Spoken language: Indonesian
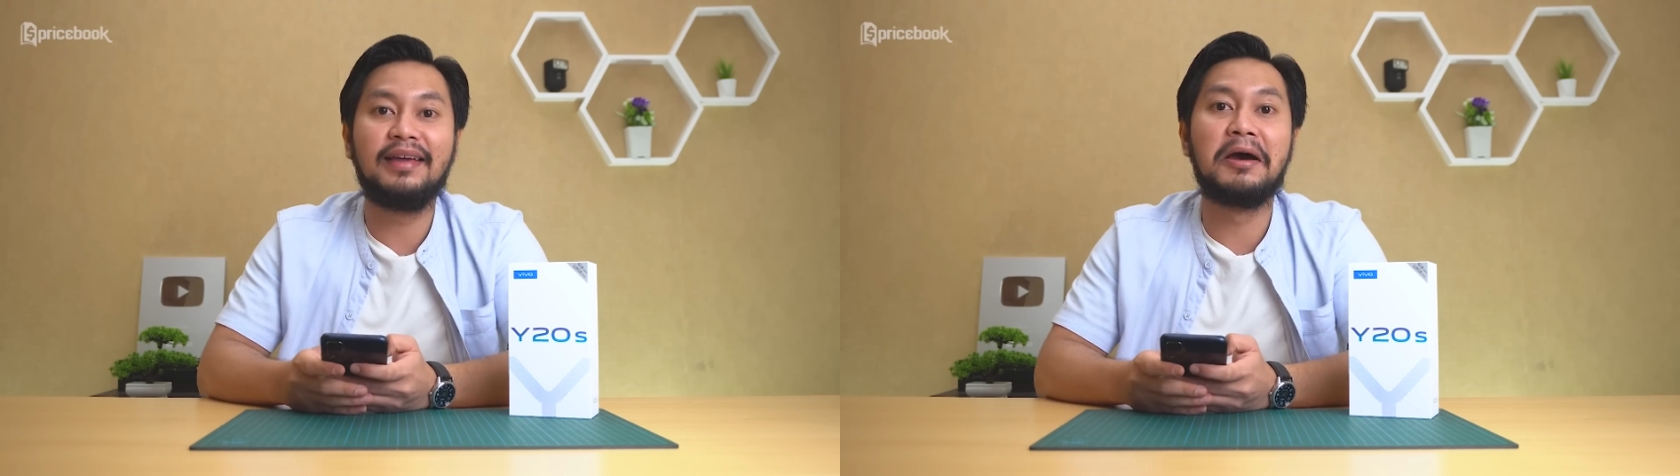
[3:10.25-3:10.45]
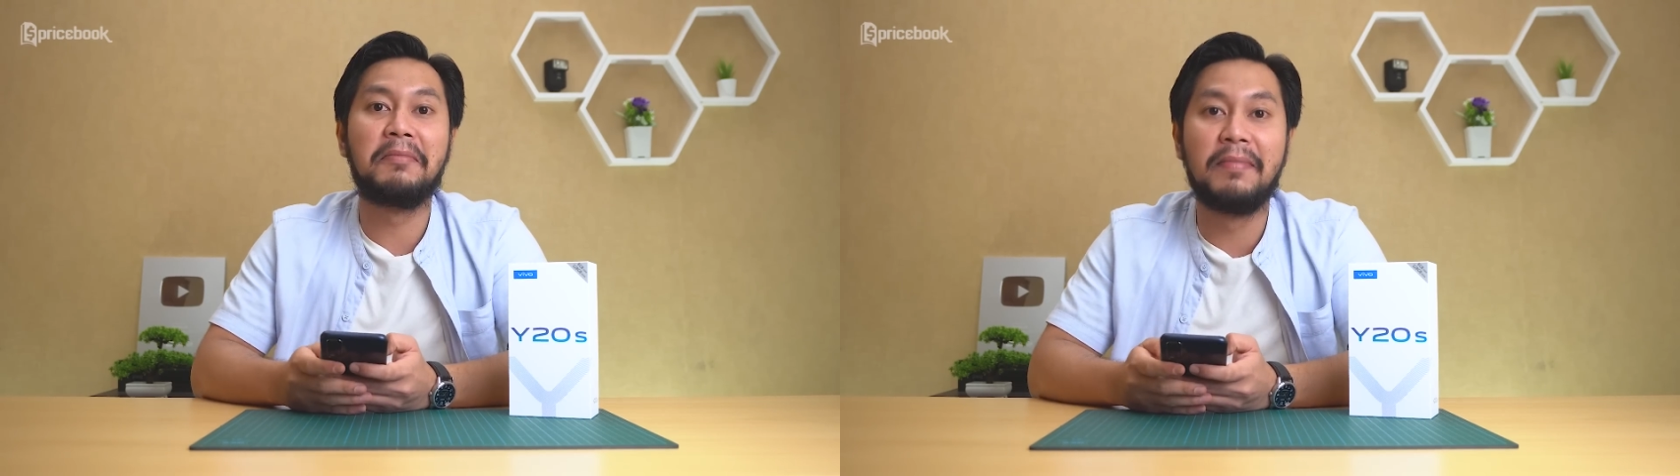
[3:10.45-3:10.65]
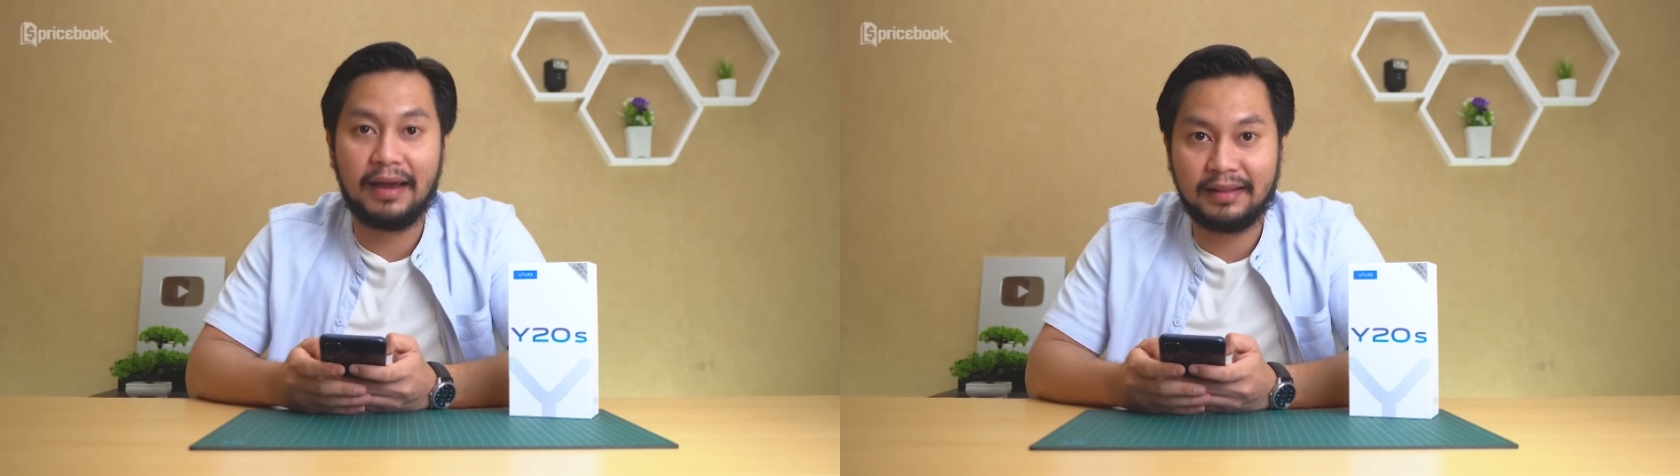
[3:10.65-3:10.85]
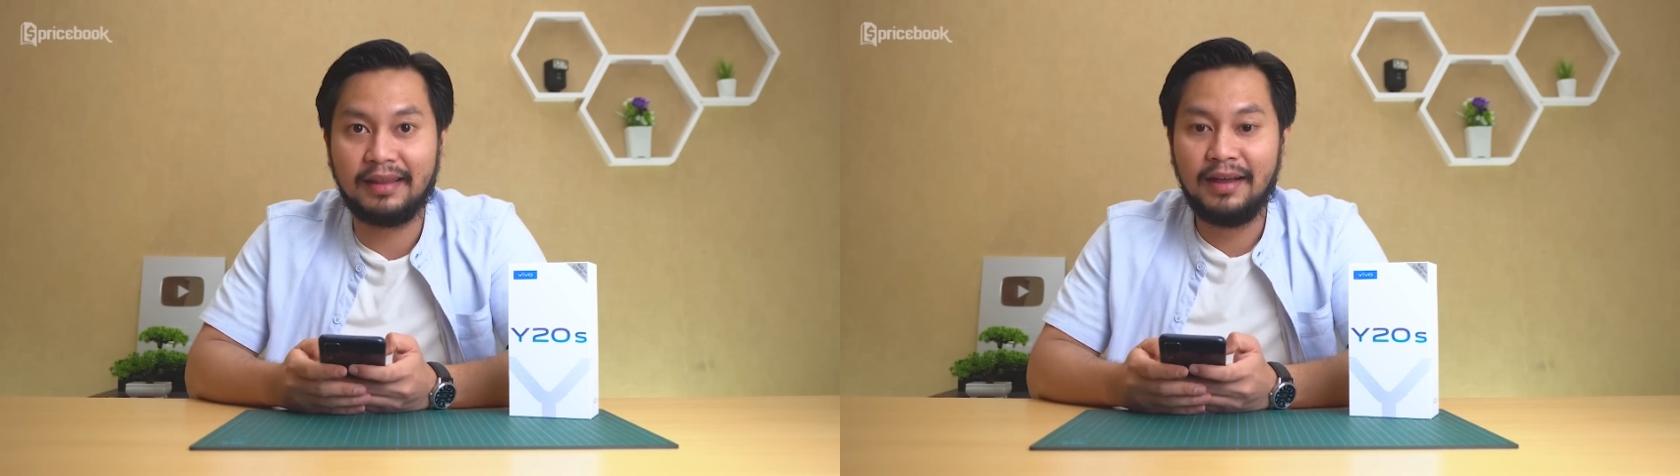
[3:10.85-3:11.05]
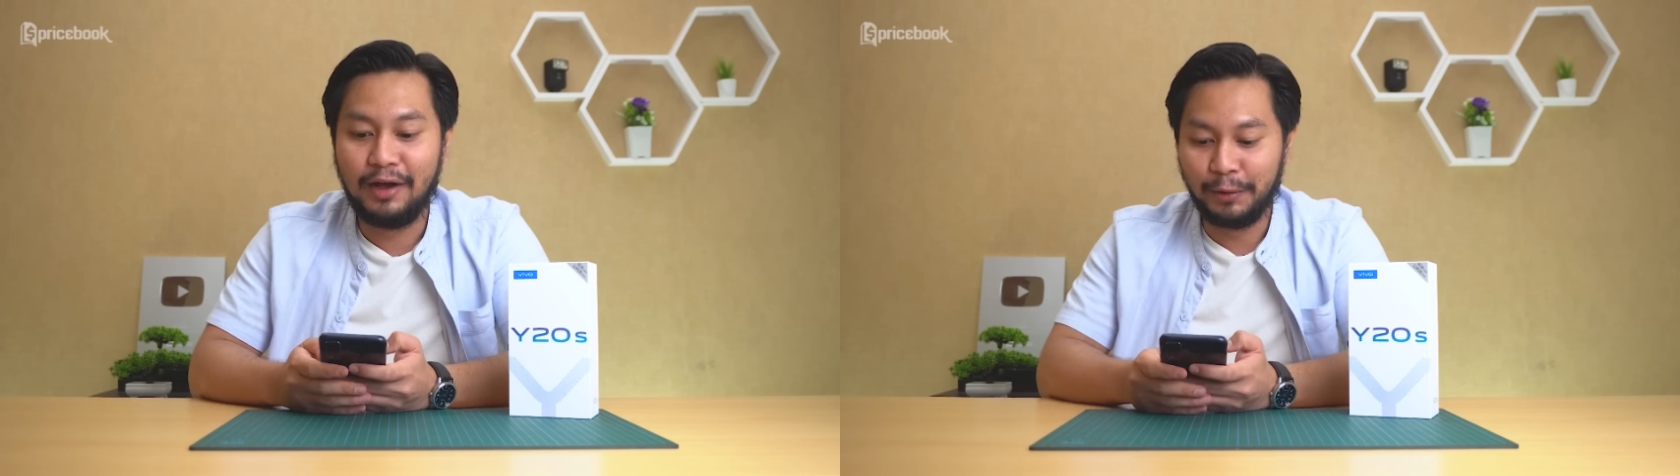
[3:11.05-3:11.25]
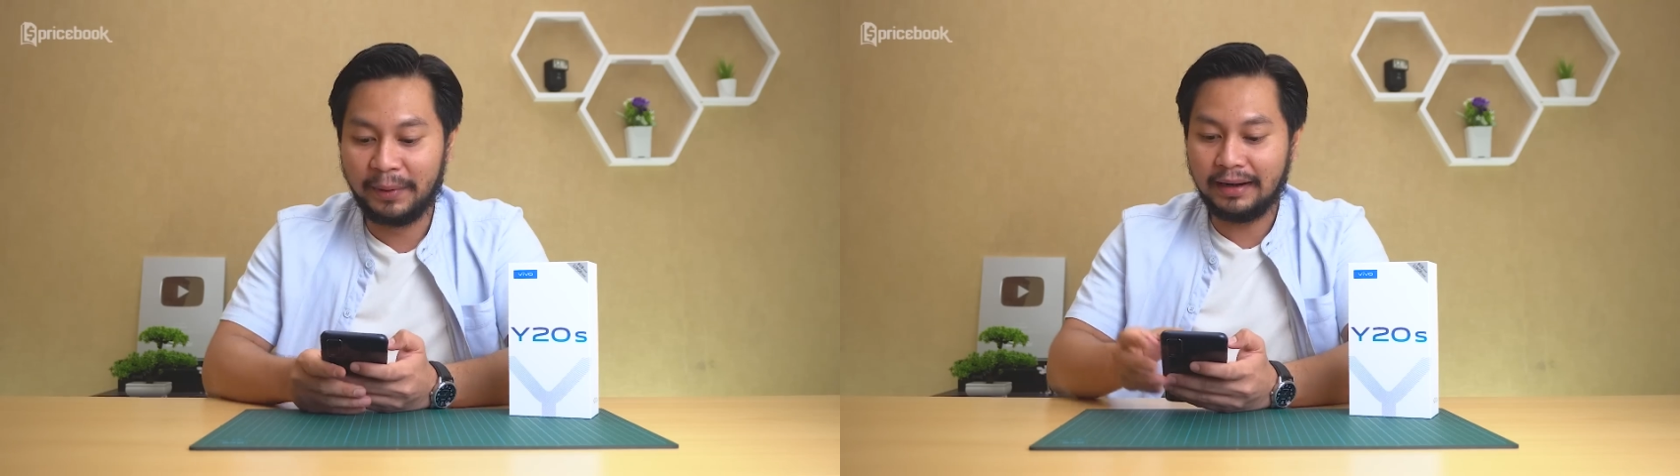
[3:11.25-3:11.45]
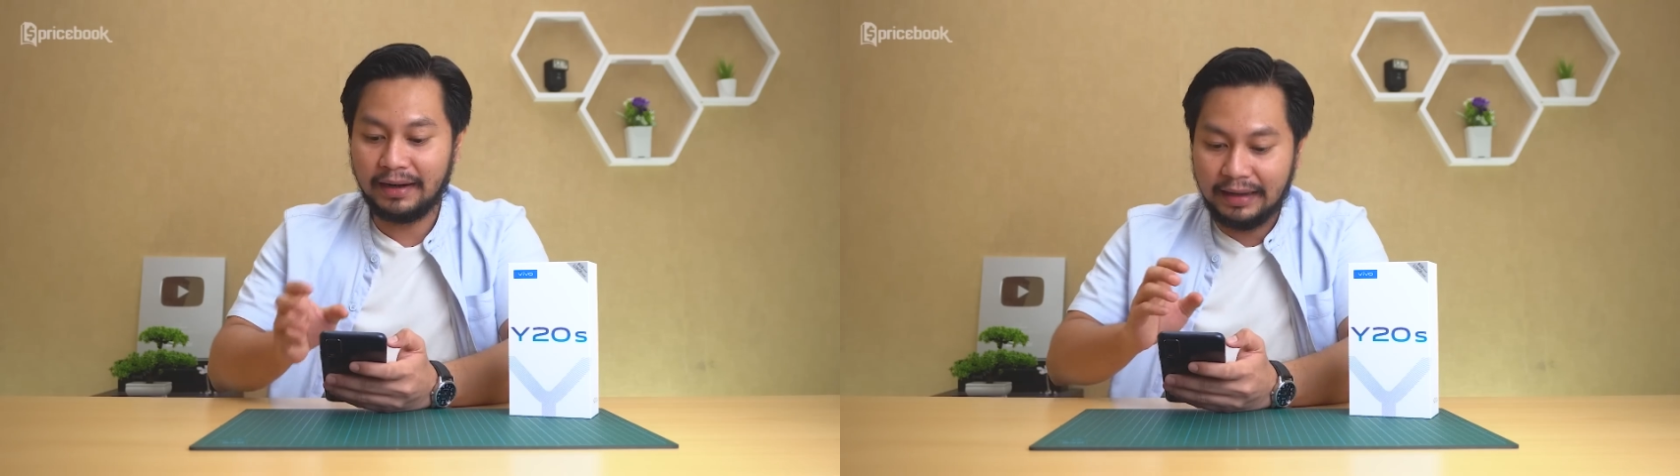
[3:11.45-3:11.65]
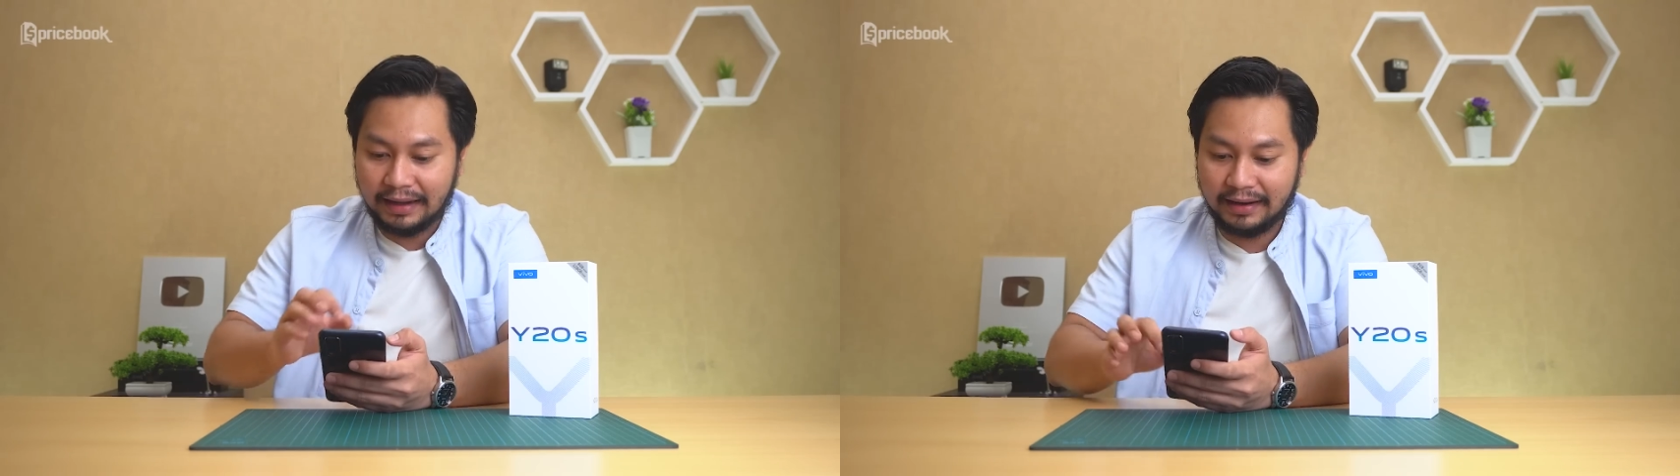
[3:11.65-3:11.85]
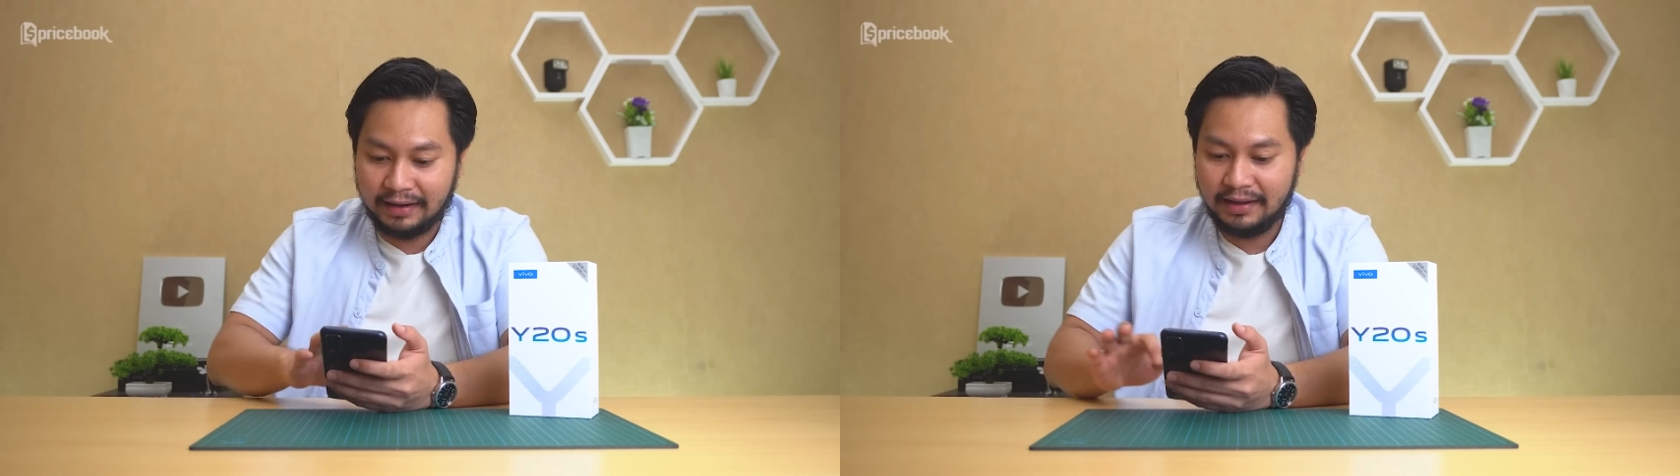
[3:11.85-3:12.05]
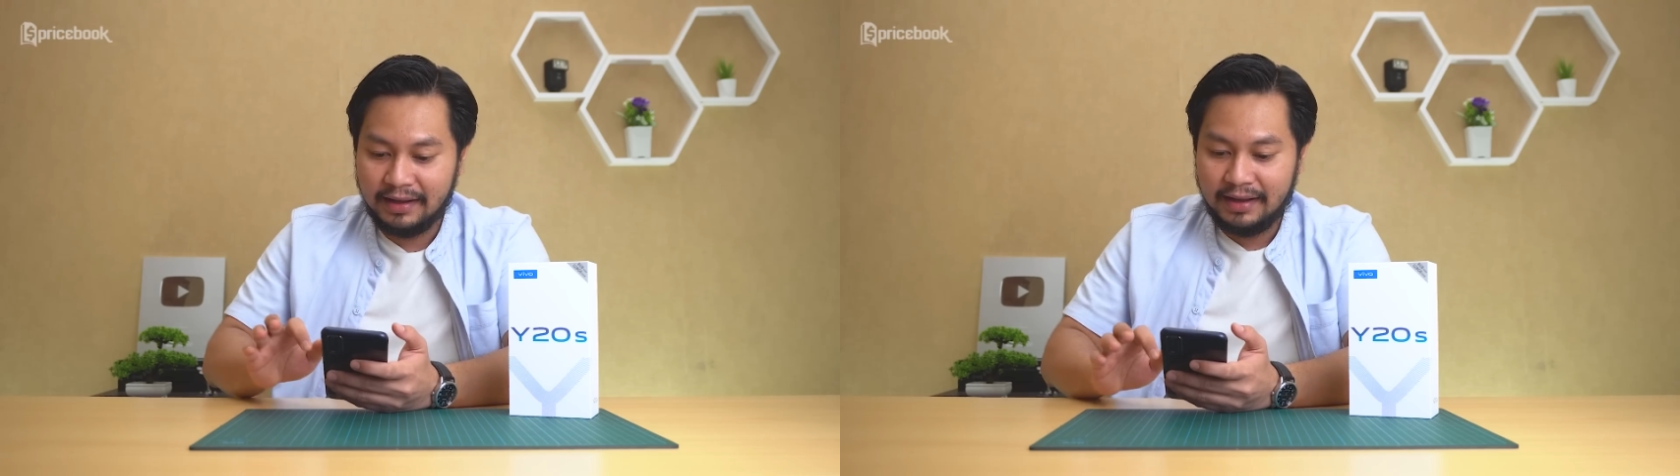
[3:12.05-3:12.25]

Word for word: GB. Lumayan gede kan ya.